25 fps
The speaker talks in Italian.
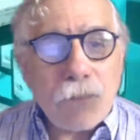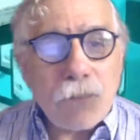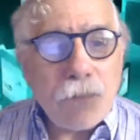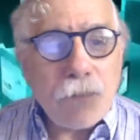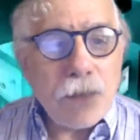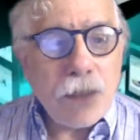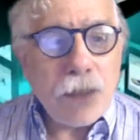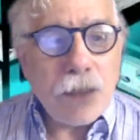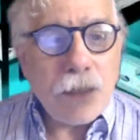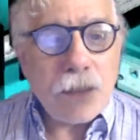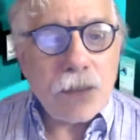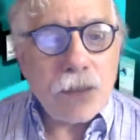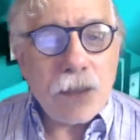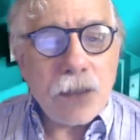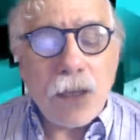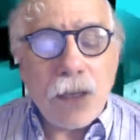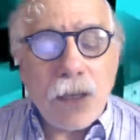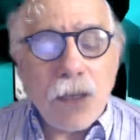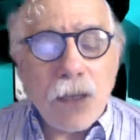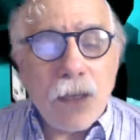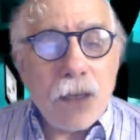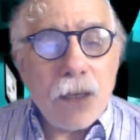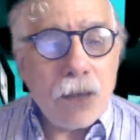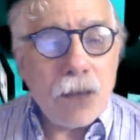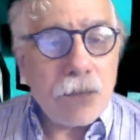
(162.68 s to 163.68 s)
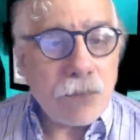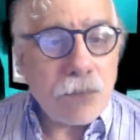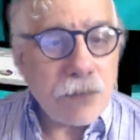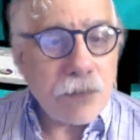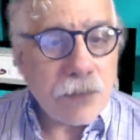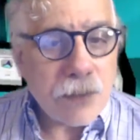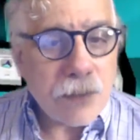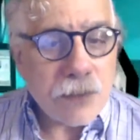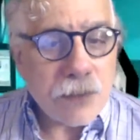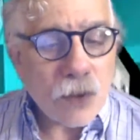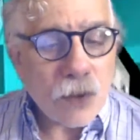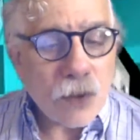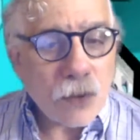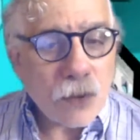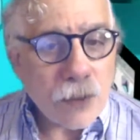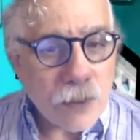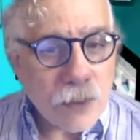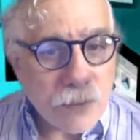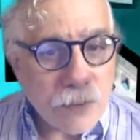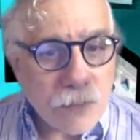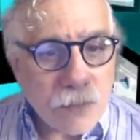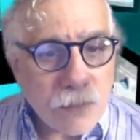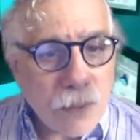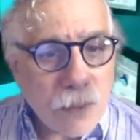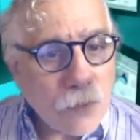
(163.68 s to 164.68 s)
definiti eh, red
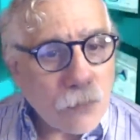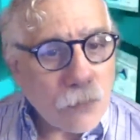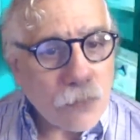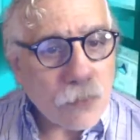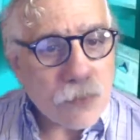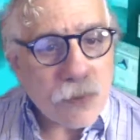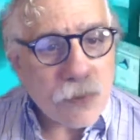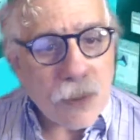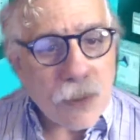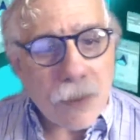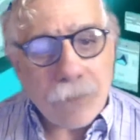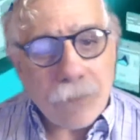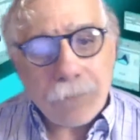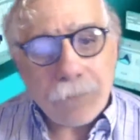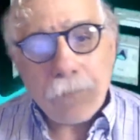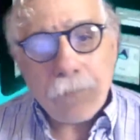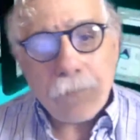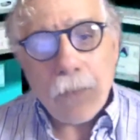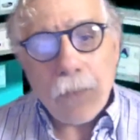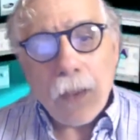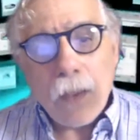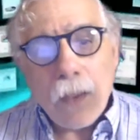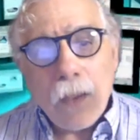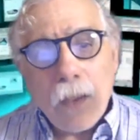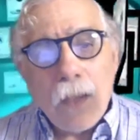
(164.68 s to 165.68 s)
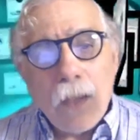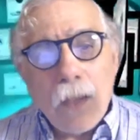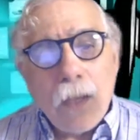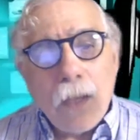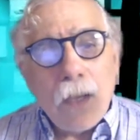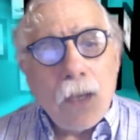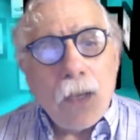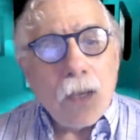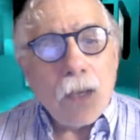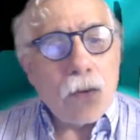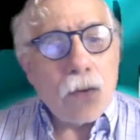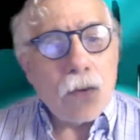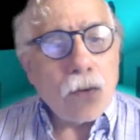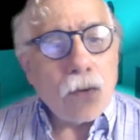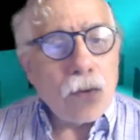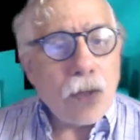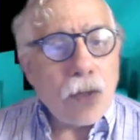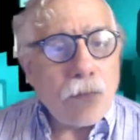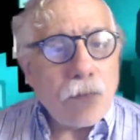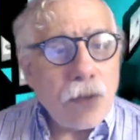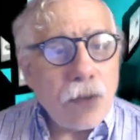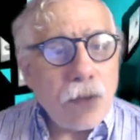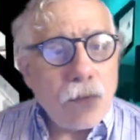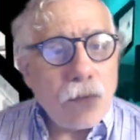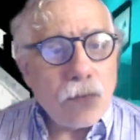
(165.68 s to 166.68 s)
zone, zona rossa.
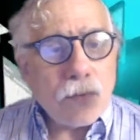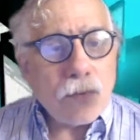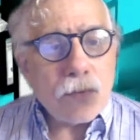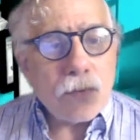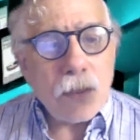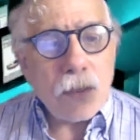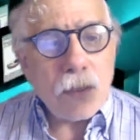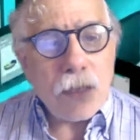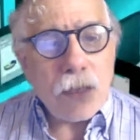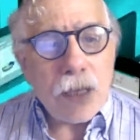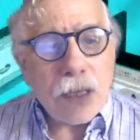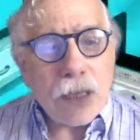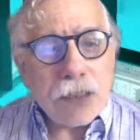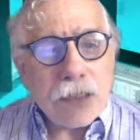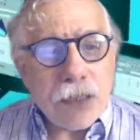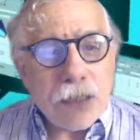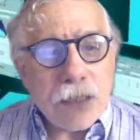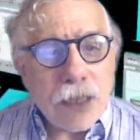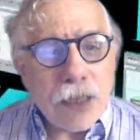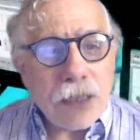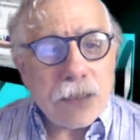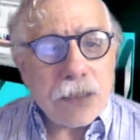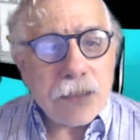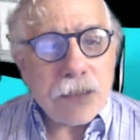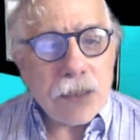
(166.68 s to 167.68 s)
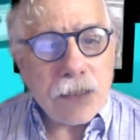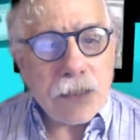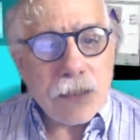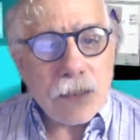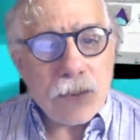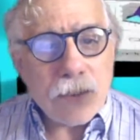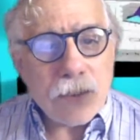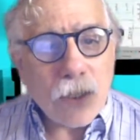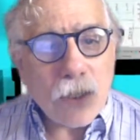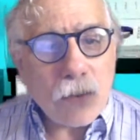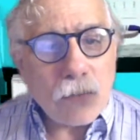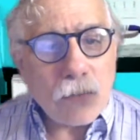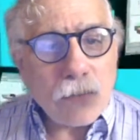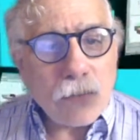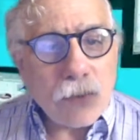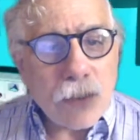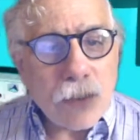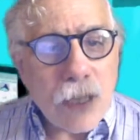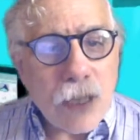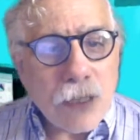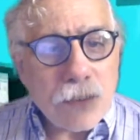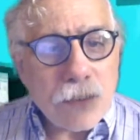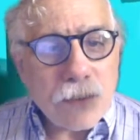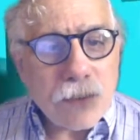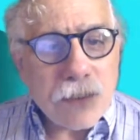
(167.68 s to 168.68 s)
Coronavirus l'ISS dice
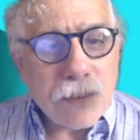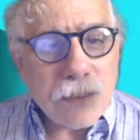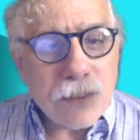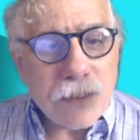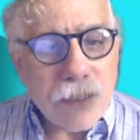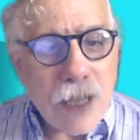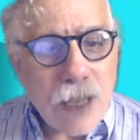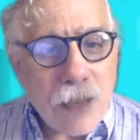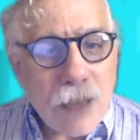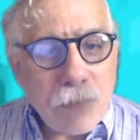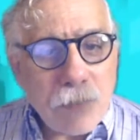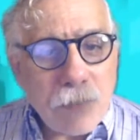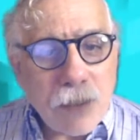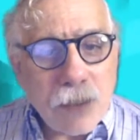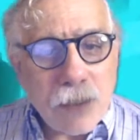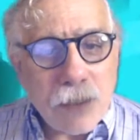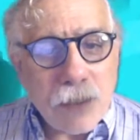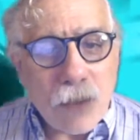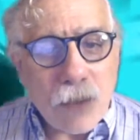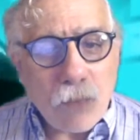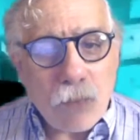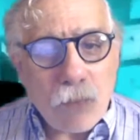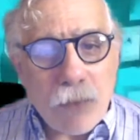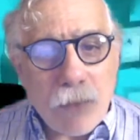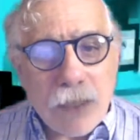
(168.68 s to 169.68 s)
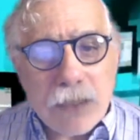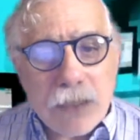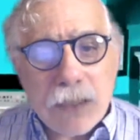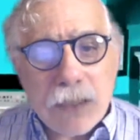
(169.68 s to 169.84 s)
contagi stabili da un